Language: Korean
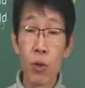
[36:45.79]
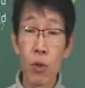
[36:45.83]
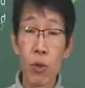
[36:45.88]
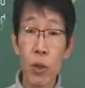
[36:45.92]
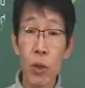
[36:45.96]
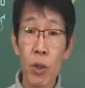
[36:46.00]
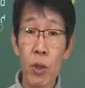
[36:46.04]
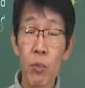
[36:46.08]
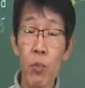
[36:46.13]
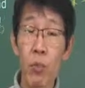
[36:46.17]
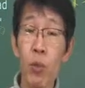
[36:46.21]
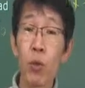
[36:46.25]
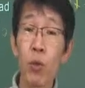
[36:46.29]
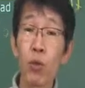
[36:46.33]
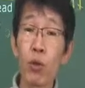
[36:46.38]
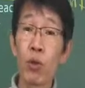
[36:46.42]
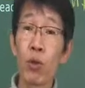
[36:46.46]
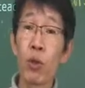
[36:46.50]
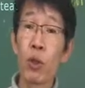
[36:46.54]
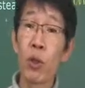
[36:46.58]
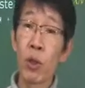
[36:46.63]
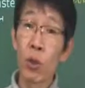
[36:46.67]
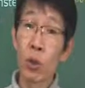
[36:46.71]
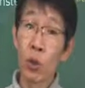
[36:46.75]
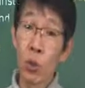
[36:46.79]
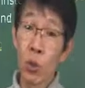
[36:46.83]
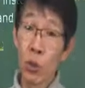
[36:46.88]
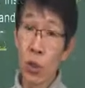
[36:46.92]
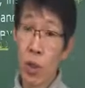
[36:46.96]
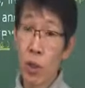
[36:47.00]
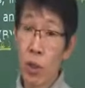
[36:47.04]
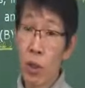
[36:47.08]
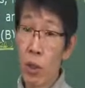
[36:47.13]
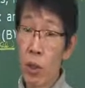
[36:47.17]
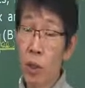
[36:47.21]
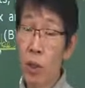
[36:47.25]
중에서 불규칙
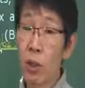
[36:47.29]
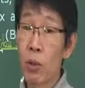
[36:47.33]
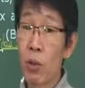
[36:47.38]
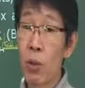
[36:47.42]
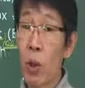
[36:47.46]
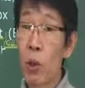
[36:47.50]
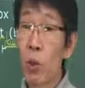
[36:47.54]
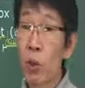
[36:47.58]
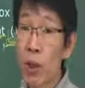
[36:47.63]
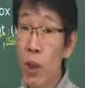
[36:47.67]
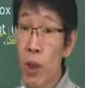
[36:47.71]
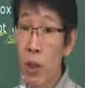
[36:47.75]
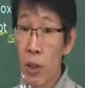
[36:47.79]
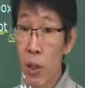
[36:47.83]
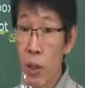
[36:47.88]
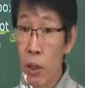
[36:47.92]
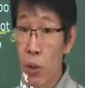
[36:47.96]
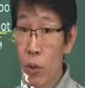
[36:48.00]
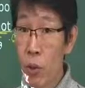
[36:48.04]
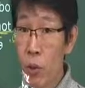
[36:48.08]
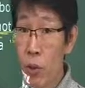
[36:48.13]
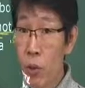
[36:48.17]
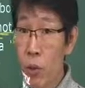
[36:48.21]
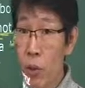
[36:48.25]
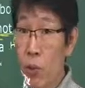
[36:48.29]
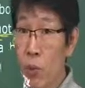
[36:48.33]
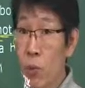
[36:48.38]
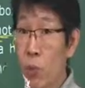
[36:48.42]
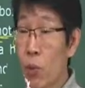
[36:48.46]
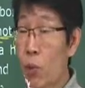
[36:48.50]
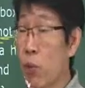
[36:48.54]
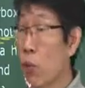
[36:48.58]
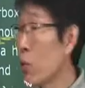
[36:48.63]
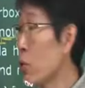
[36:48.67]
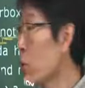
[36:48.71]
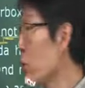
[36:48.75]
동사들을 외워야 돼요. 그죠?
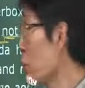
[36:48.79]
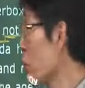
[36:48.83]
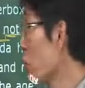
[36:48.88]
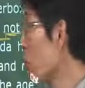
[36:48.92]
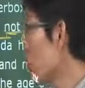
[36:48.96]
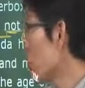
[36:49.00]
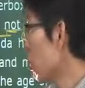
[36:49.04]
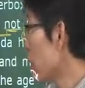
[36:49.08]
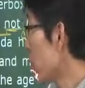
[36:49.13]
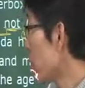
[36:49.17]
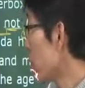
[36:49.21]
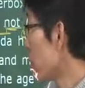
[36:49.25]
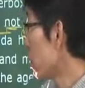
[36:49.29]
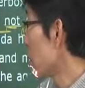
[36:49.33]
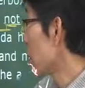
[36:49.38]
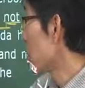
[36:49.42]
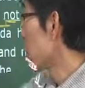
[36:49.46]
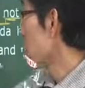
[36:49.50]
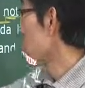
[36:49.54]
불규칙 동사에 여러